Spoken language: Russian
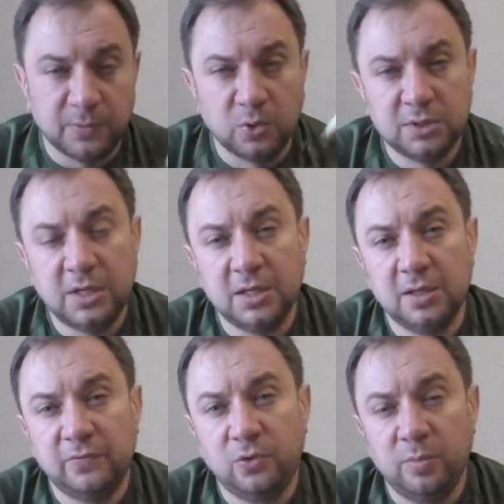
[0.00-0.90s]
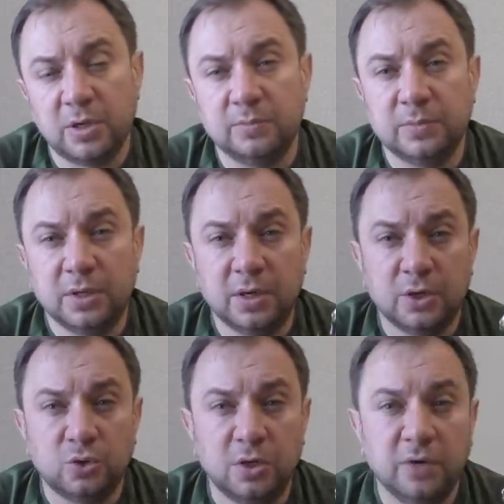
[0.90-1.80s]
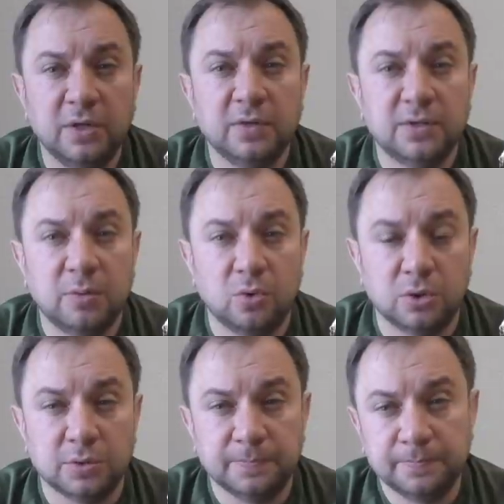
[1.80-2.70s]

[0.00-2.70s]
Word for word: То есть данным воблером хорошо ловите в заброс.